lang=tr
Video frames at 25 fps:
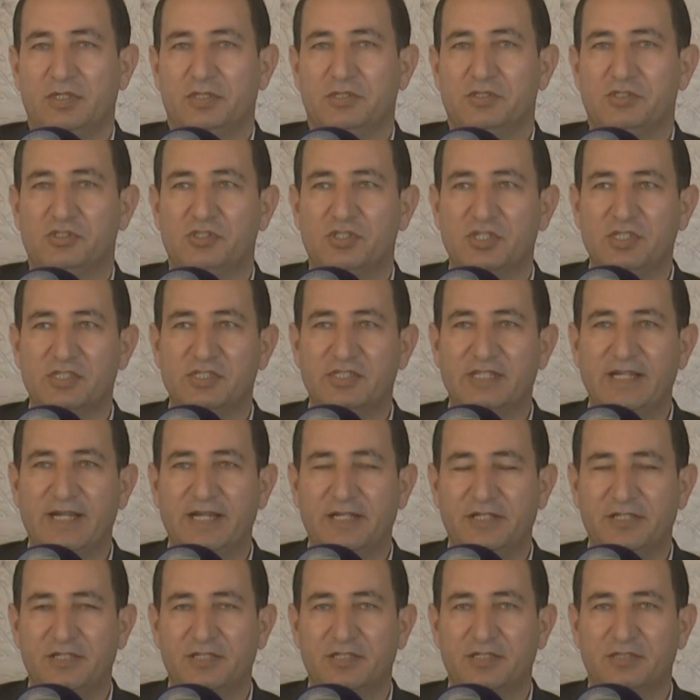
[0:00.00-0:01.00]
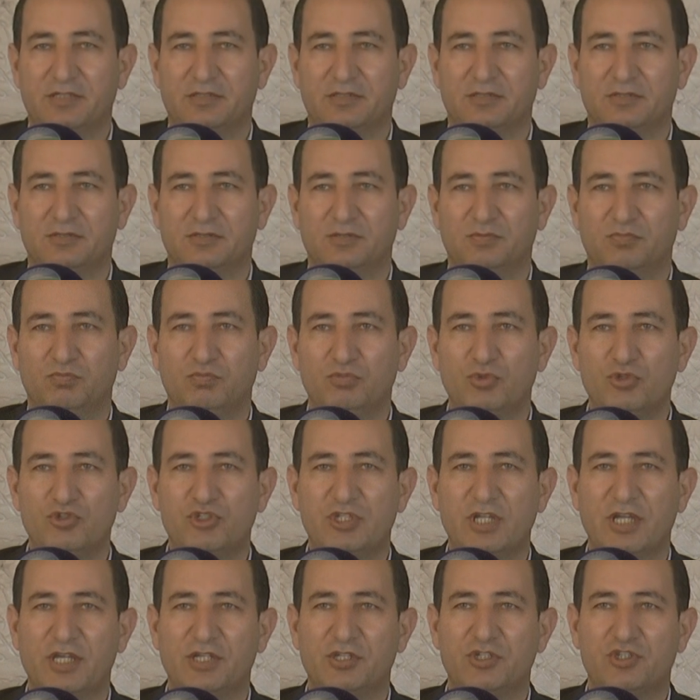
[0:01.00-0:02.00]
sizler bu
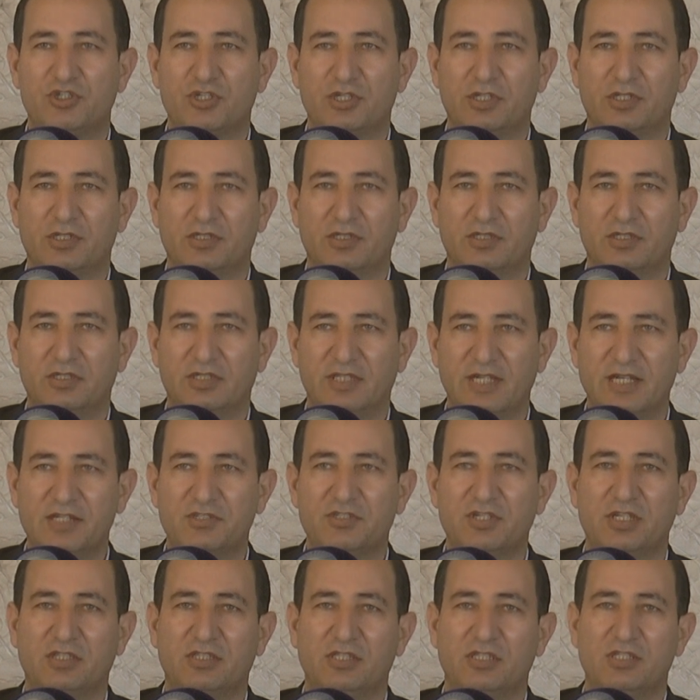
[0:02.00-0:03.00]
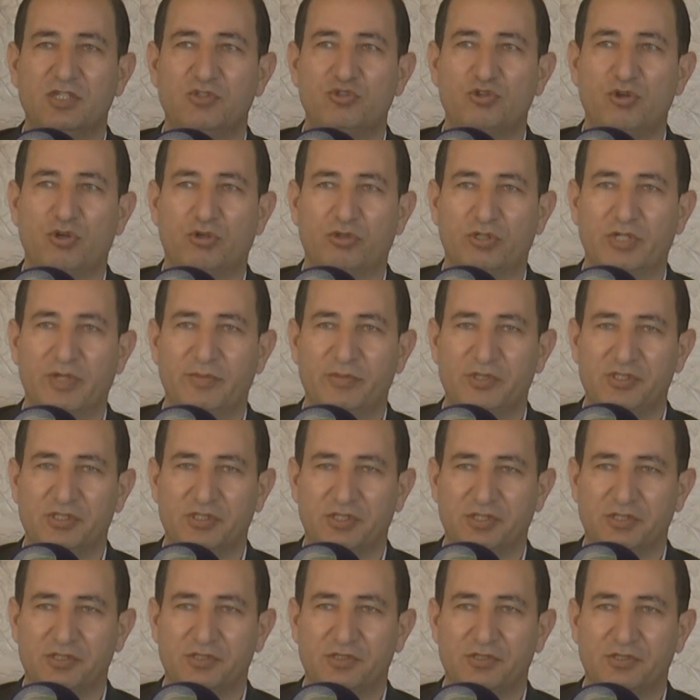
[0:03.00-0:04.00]
şehir için gerçekten de çok
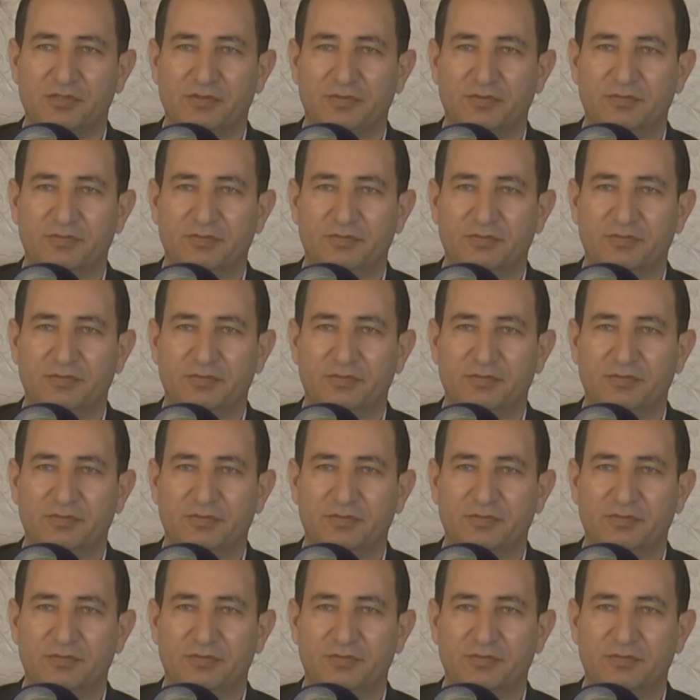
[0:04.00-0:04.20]
önemlisiniz.